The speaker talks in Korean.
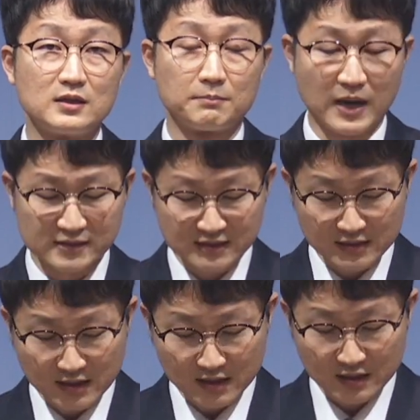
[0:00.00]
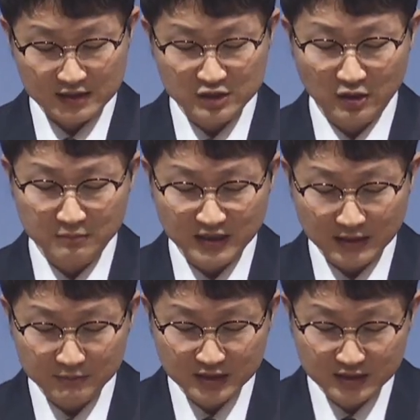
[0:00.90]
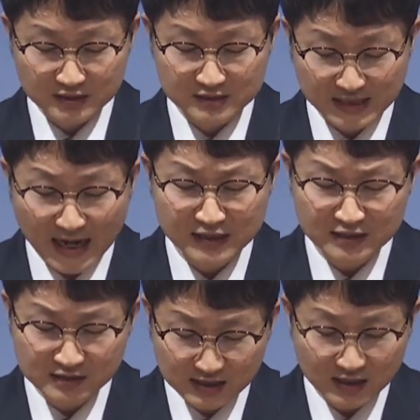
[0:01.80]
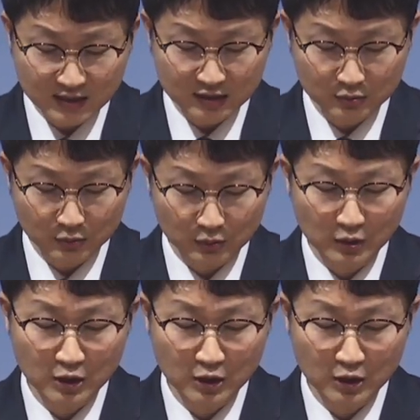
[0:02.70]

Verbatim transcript: 말세에 이처럼 사람들은 자기를 사랑하고